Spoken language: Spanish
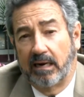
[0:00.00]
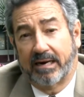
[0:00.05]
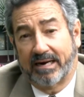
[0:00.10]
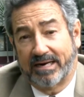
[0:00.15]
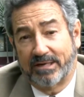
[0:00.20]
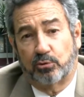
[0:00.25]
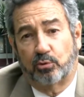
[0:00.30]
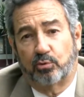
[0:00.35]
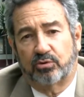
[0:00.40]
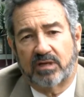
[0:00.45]

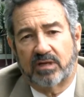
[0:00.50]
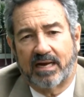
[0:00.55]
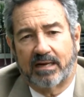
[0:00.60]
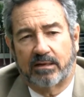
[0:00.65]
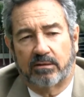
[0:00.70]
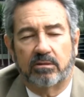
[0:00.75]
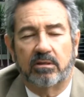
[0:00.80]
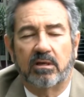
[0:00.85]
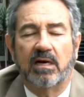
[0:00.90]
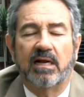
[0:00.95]

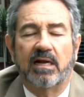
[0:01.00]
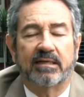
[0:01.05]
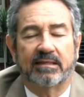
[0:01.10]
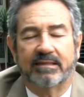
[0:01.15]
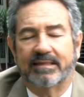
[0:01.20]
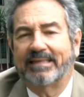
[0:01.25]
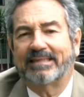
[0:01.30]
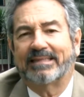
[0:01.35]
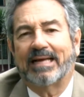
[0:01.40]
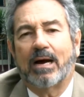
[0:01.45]
resultado
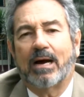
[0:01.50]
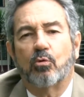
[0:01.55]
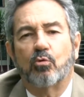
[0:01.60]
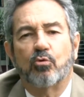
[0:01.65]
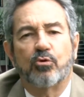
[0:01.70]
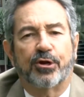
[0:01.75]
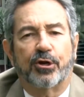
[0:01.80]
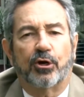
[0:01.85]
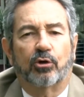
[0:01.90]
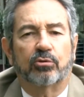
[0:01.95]
de esta
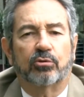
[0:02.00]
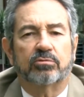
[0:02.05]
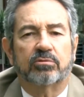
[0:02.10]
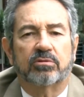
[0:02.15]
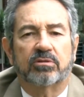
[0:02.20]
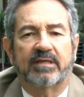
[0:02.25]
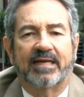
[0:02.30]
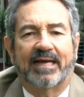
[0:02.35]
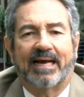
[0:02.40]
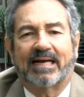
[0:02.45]
unión
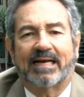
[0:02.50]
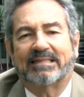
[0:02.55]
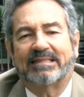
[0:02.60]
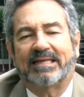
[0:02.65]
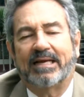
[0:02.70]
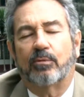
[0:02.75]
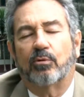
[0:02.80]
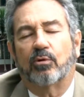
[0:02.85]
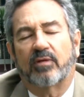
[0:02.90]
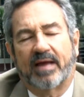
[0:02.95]
de
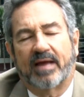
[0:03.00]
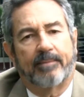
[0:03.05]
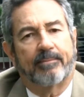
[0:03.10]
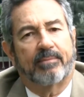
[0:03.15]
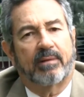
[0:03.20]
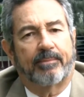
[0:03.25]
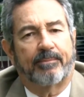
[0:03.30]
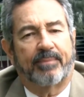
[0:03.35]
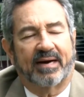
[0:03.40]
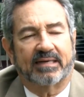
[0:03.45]
activos de
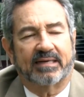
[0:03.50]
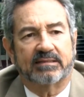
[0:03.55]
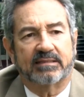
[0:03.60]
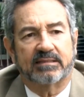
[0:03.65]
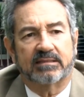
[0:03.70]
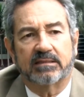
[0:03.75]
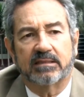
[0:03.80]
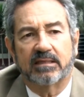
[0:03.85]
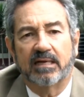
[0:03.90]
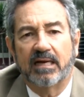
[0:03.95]
ambas partes.
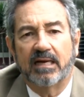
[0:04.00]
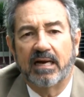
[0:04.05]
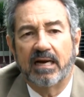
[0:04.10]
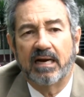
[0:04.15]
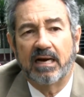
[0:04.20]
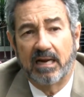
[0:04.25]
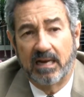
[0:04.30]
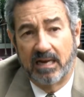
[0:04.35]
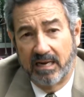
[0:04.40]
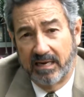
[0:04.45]

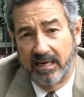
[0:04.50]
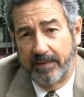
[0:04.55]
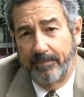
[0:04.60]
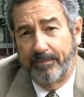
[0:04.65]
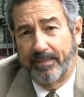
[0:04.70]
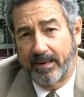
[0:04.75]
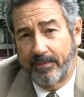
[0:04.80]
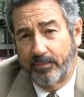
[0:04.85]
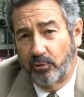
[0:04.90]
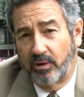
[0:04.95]
Y
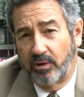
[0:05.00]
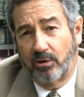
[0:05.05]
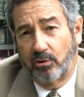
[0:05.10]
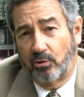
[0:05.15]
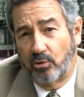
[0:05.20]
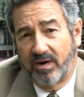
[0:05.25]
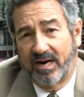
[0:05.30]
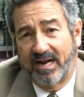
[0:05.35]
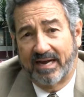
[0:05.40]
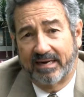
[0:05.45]
para poder
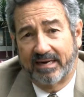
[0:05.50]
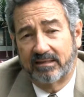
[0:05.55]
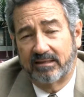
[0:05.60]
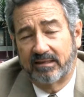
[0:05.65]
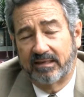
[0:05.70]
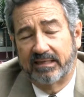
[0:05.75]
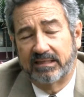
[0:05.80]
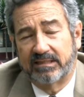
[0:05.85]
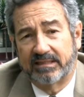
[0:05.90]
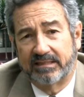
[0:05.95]
lograr
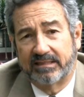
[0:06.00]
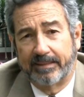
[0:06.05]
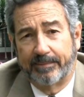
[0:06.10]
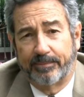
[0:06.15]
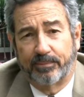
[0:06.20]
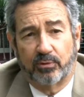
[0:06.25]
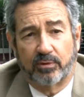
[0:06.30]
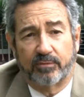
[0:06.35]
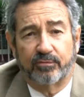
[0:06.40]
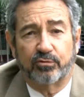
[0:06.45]
ese
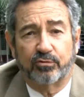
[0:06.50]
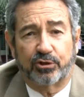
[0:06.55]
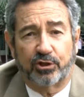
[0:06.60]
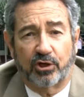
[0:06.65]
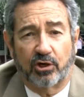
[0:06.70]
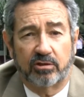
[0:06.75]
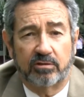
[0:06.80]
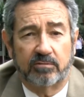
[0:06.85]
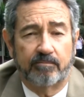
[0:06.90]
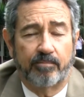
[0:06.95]
tipo de
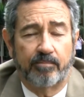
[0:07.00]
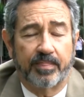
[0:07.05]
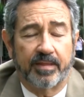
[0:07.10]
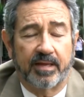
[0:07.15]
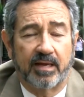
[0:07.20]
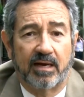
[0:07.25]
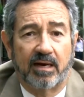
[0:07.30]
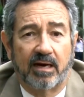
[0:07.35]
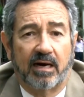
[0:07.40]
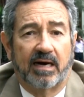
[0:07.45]
fusión
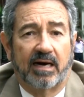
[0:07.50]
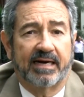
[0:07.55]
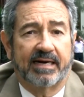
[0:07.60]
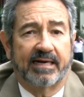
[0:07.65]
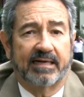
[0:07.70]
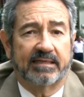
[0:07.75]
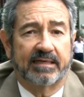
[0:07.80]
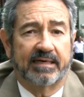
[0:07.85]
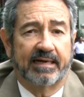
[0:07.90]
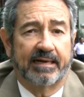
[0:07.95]
hay
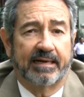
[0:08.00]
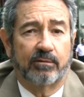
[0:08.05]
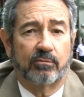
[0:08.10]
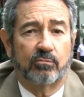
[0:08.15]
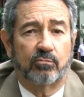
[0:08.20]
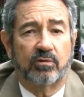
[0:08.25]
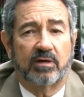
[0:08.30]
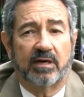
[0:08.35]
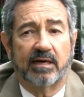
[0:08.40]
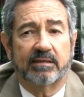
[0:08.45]
que tener
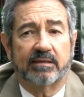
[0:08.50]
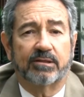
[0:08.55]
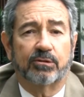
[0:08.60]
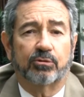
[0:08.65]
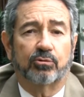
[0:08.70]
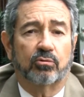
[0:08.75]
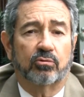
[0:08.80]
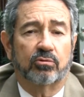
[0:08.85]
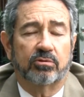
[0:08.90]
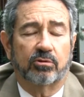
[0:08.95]
una
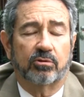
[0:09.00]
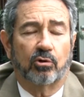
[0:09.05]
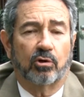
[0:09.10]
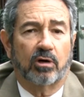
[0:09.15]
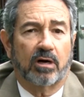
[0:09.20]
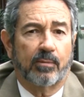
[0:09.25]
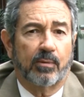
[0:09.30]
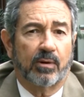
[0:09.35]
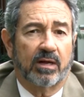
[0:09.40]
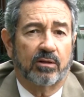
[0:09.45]
actitud
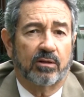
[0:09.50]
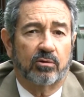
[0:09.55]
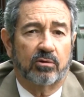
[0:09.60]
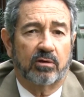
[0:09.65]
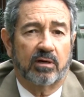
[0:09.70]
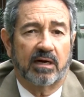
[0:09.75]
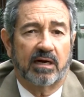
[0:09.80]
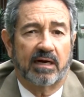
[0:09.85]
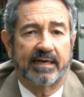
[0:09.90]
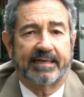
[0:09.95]

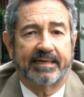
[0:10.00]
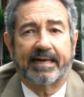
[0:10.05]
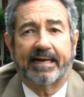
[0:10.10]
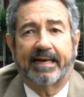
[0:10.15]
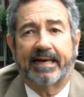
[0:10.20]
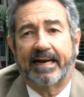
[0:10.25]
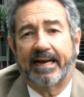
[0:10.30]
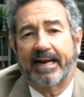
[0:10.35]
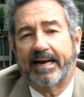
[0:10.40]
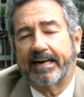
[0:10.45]
colaboradora, hay que
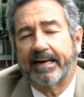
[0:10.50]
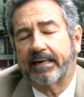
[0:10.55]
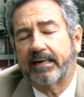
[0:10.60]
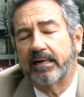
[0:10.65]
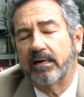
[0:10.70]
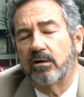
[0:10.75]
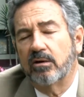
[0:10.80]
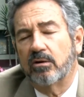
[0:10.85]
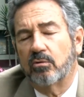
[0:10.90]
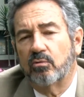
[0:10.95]
crear
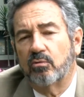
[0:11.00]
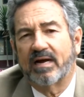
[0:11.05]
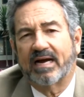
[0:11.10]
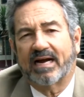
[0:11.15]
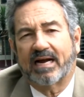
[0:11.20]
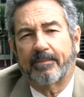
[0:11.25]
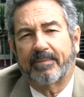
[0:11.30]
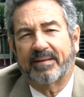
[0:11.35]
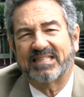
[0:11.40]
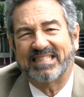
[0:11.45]
una
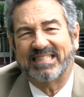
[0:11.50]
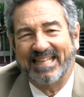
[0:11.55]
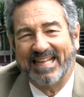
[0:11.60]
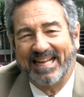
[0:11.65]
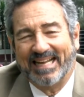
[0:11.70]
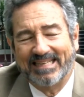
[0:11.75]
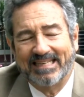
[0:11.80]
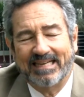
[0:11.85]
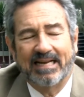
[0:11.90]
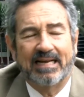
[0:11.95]

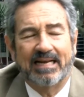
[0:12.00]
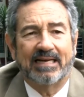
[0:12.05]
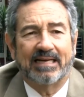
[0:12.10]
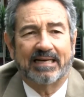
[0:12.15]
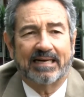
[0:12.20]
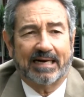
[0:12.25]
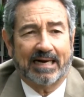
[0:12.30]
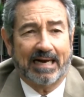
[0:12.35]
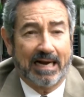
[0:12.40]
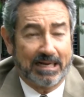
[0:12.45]
capacidad
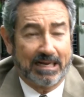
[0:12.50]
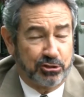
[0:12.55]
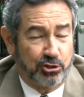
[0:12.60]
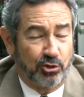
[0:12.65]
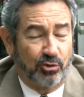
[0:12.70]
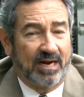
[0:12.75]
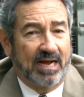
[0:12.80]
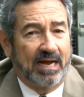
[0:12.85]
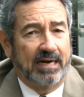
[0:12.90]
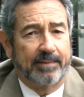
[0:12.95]

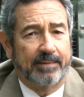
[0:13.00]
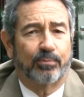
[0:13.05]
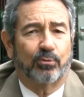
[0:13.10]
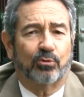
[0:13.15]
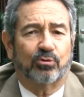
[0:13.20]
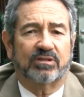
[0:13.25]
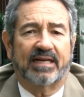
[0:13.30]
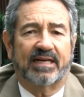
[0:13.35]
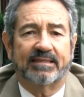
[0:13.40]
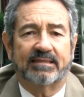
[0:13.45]
relacional
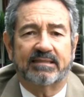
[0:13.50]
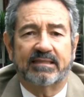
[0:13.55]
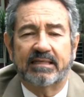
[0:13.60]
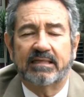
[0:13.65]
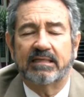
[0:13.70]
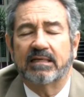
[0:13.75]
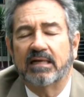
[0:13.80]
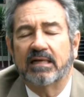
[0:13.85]
importante